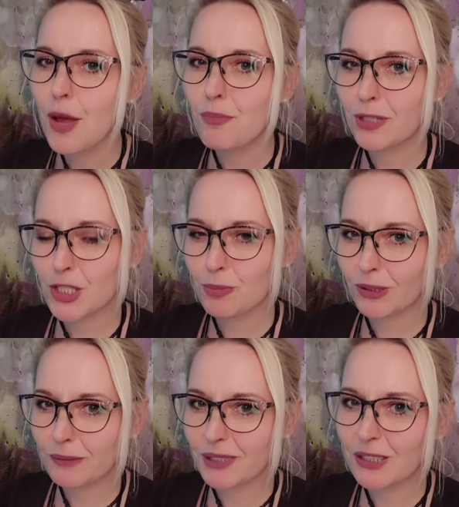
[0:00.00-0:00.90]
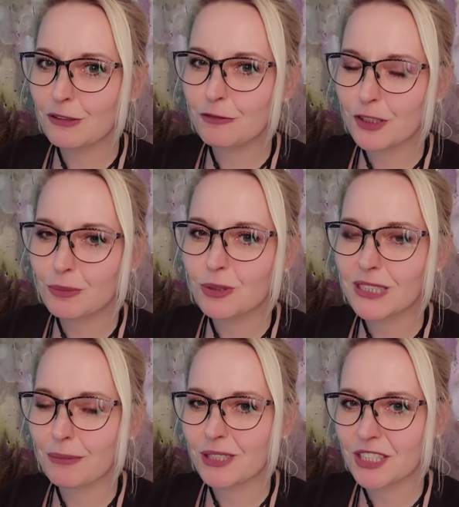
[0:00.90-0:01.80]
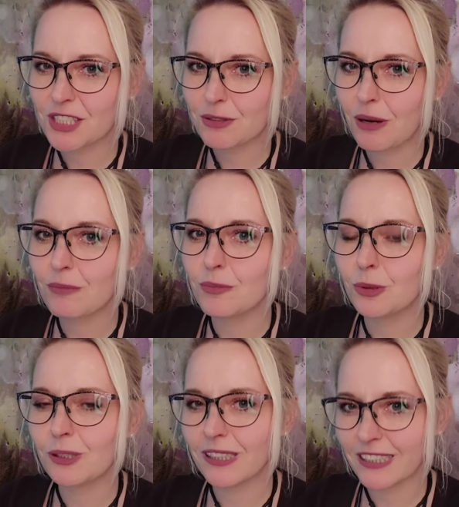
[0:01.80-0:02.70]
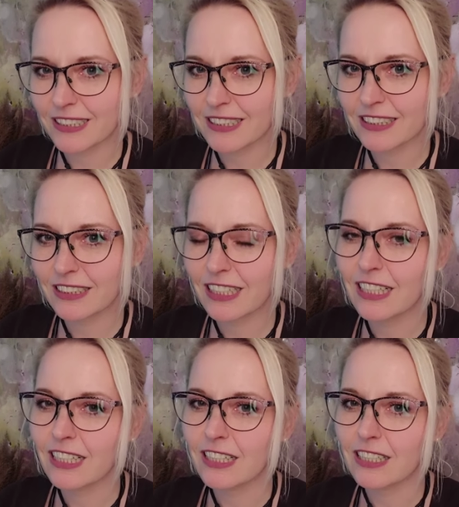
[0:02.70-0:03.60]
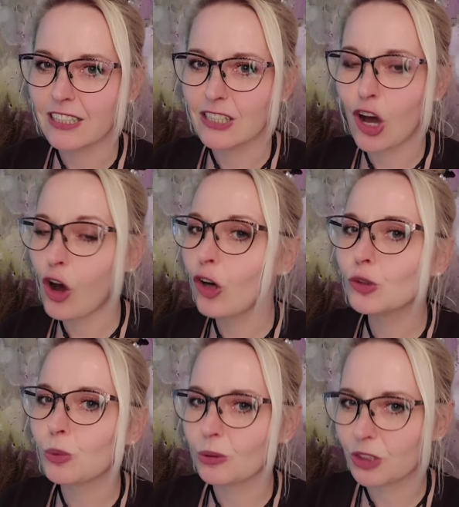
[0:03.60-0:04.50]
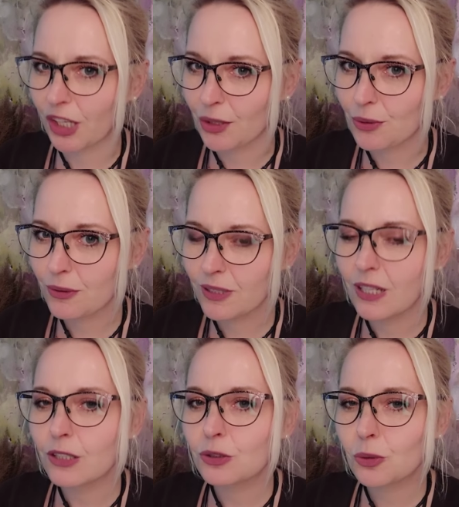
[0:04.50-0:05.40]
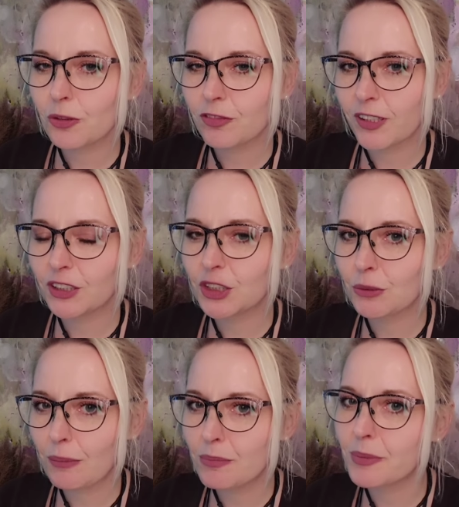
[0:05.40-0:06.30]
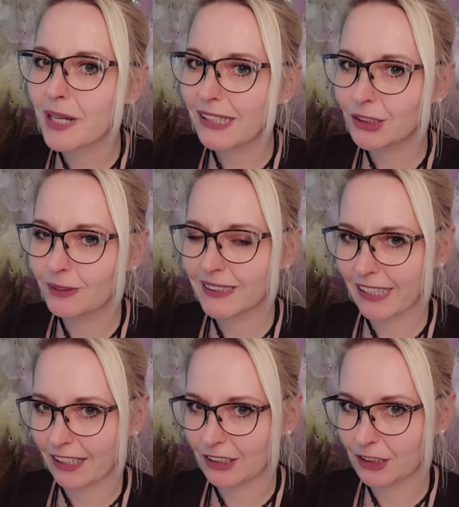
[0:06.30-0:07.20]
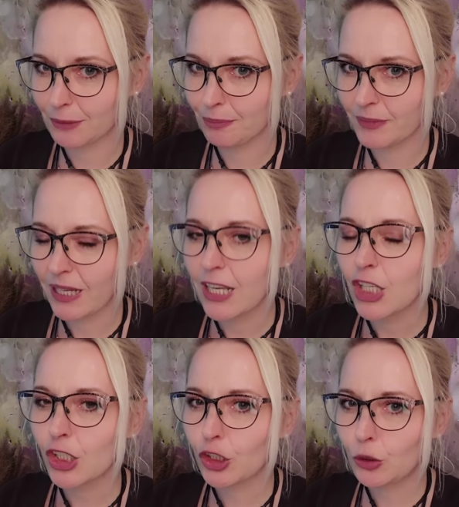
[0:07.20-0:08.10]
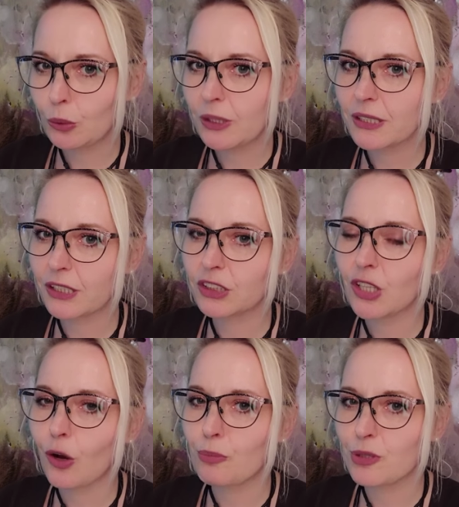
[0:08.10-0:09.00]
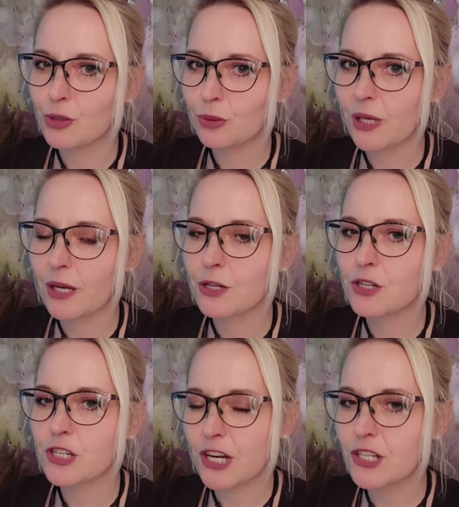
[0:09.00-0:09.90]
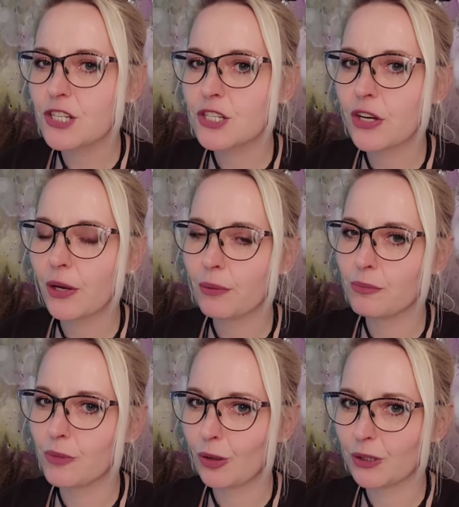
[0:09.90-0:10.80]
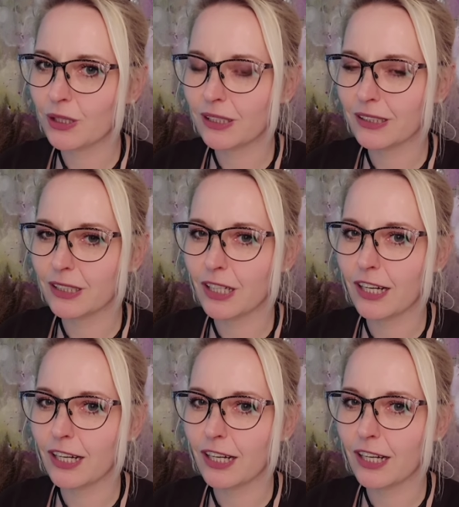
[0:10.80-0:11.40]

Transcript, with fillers: Pod spodem tego filmu zamieściłam mój list e, o odłączeniu, który wręczyłam braciom starszym i który też opisuje część moich e,